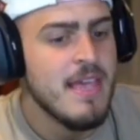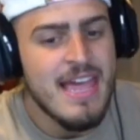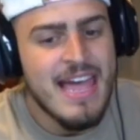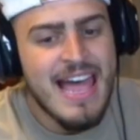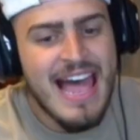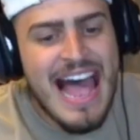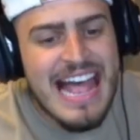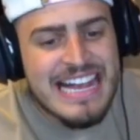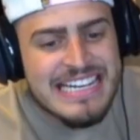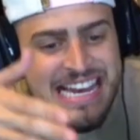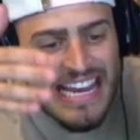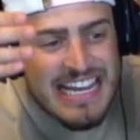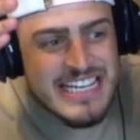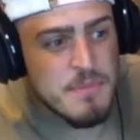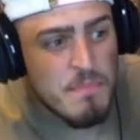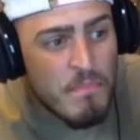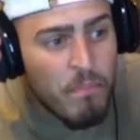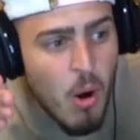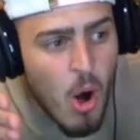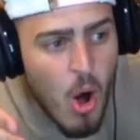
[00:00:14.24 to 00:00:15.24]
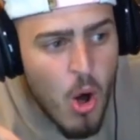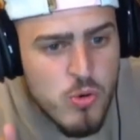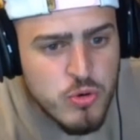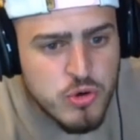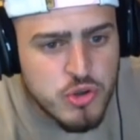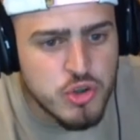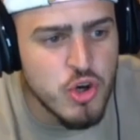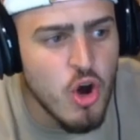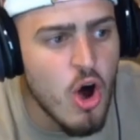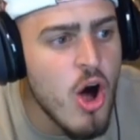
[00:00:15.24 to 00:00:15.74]
A gente
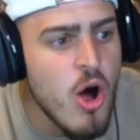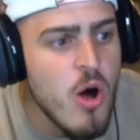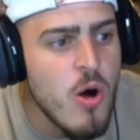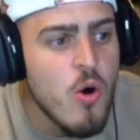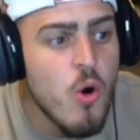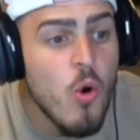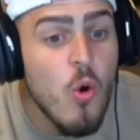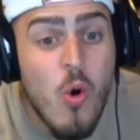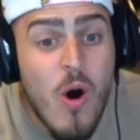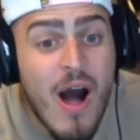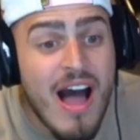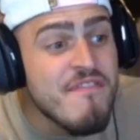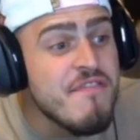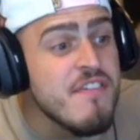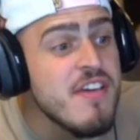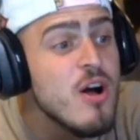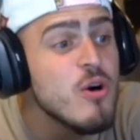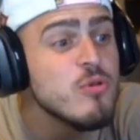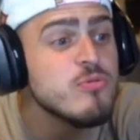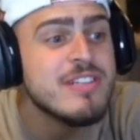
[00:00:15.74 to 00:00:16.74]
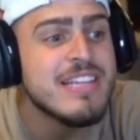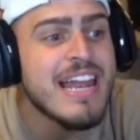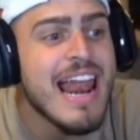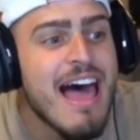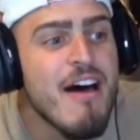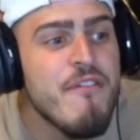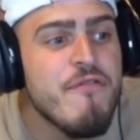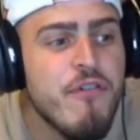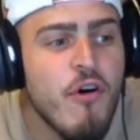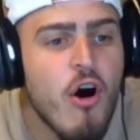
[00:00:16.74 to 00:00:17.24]
pousou, o avião
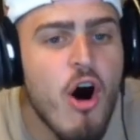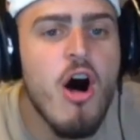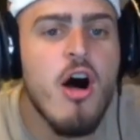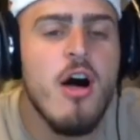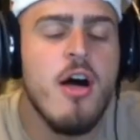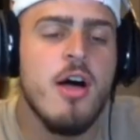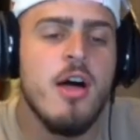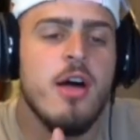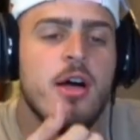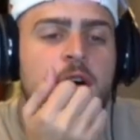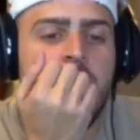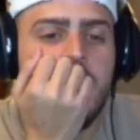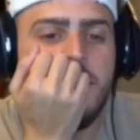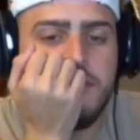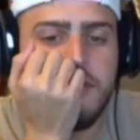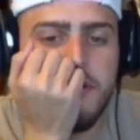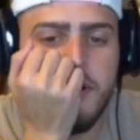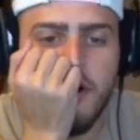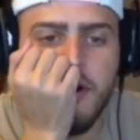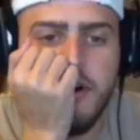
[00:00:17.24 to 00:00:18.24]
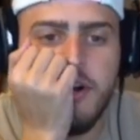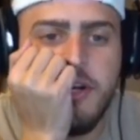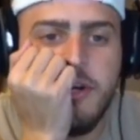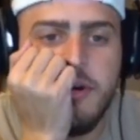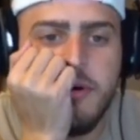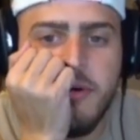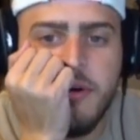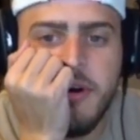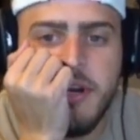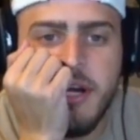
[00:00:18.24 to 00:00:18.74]
travou. Senhor
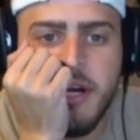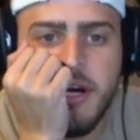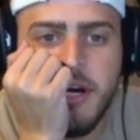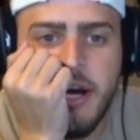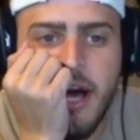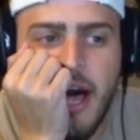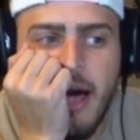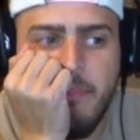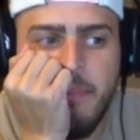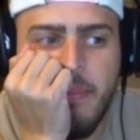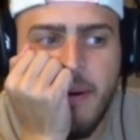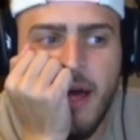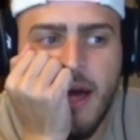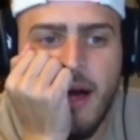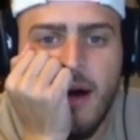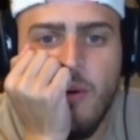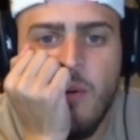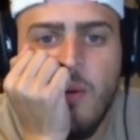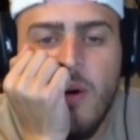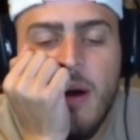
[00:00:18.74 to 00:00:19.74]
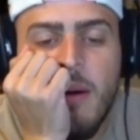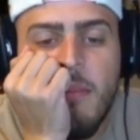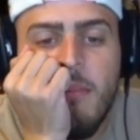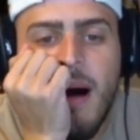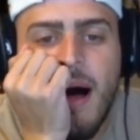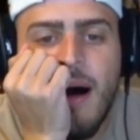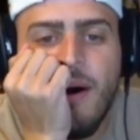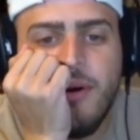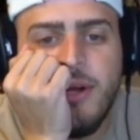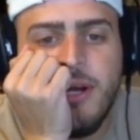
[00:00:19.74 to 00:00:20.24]
Yuri Cabral,
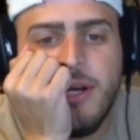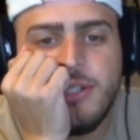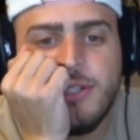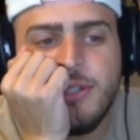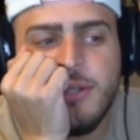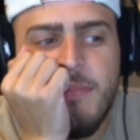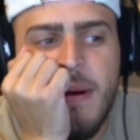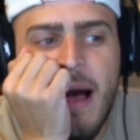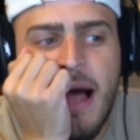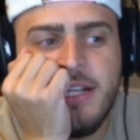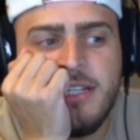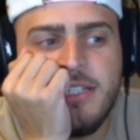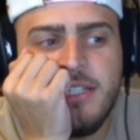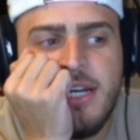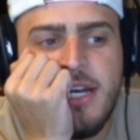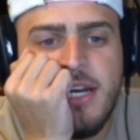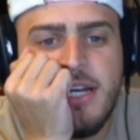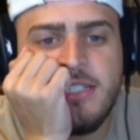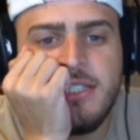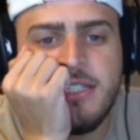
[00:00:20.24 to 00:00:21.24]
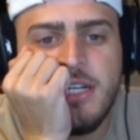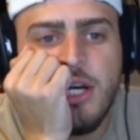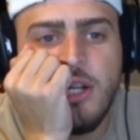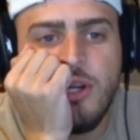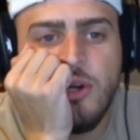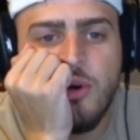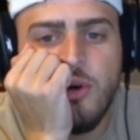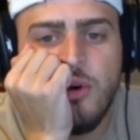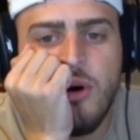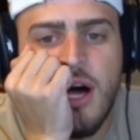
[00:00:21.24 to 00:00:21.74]
Maurício Martins,
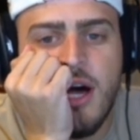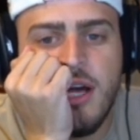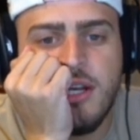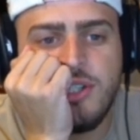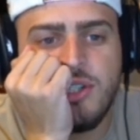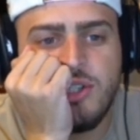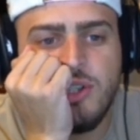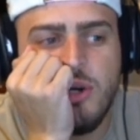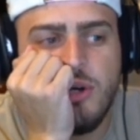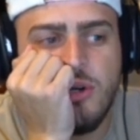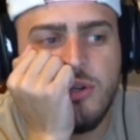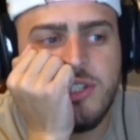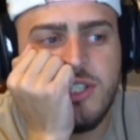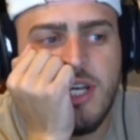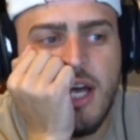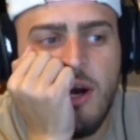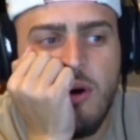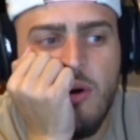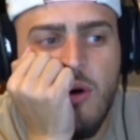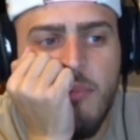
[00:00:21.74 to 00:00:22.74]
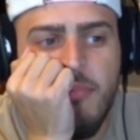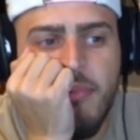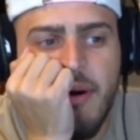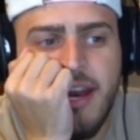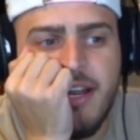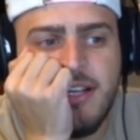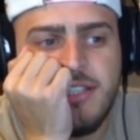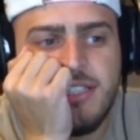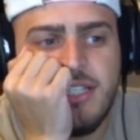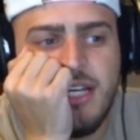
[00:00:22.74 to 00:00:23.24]
Luan Souza,
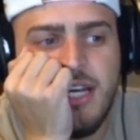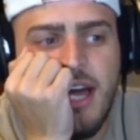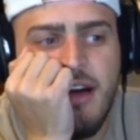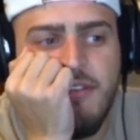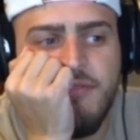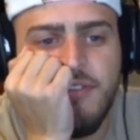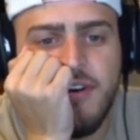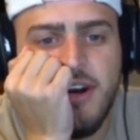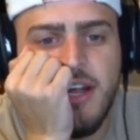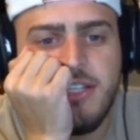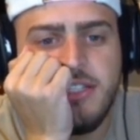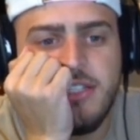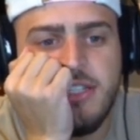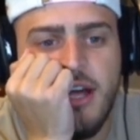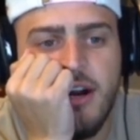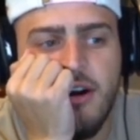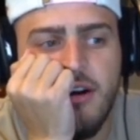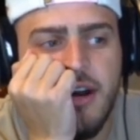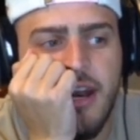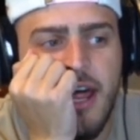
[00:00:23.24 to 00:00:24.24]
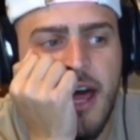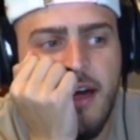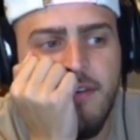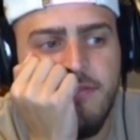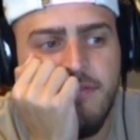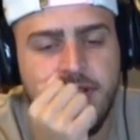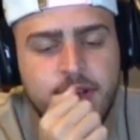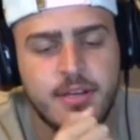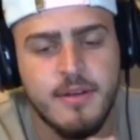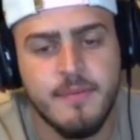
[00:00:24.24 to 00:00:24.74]
comparecer à frente da
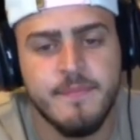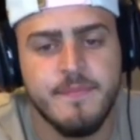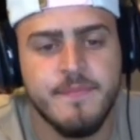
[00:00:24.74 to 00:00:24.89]
aeronave.